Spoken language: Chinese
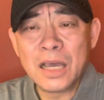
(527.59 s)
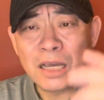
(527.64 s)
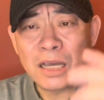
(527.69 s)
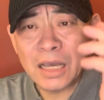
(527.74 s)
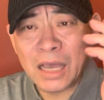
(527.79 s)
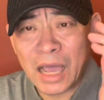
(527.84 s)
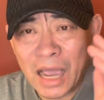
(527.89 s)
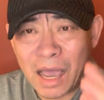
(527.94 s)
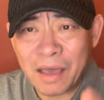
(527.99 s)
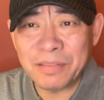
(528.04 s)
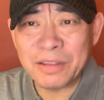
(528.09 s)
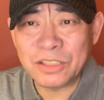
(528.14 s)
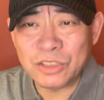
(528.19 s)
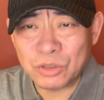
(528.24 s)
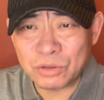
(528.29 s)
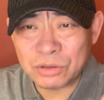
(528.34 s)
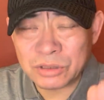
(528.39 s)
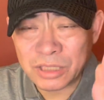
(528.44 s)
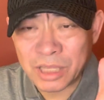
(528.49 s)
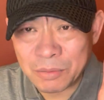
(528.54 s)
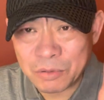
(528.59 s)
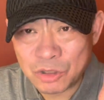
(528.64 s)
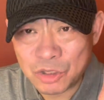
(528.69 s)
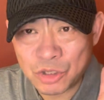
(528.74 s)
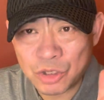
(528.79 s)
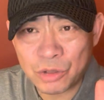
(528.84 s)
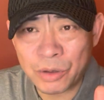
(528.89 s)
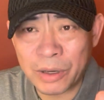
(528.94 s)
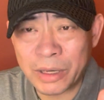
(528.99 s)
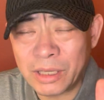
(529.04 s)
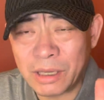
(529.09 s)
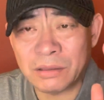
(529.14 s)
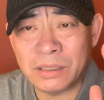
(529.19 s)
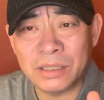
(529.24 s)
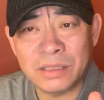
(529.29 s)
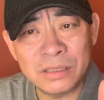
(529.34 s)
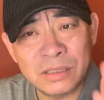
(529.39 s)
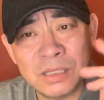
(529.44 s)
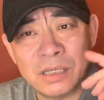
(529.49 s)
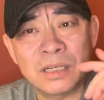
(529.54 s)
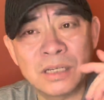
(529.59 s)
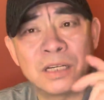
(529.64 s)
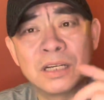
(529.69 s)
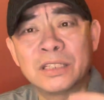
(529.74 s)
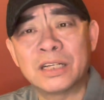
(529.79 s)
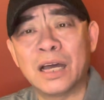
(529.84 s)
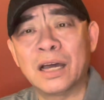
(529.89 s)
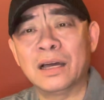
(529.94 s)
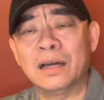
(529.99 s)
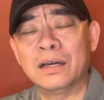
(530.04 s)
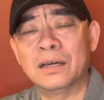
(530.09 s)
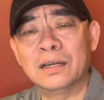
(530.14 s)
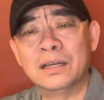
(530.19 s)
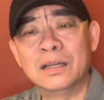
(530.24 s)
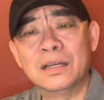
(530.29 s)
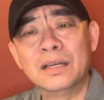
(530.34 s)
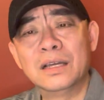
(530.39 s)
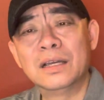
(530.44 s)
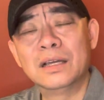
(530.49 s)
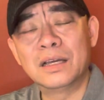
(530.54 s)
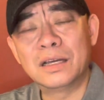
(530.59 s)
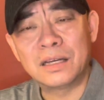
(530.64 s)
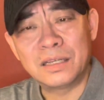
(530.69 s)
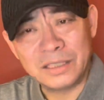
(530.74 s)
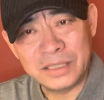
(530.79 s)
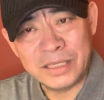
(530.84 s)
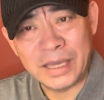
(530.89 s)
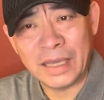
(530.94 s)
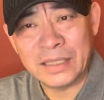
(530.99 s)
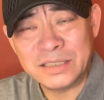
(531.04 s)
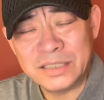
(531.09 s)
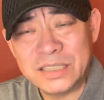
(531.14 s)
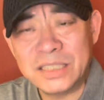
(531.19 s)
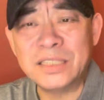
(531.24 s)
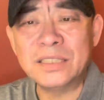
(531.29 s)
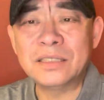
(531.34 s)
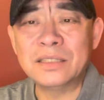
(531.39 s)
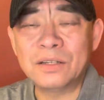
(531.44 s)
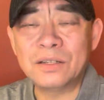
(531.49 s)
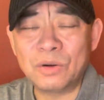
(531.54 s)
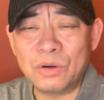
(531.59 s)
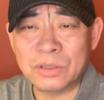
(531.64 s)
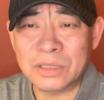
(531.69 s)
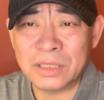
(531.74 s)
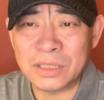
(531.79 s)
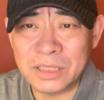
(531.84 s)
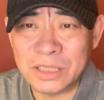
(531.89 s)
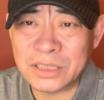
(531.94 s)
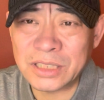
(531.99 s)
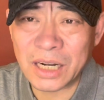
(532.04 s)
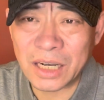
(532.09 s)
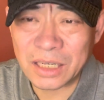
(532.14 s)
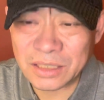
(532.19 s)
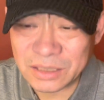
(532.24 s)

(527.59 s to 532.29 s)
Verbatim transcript: 看的就是他们炫耀他的歌唱、演技或者歌唱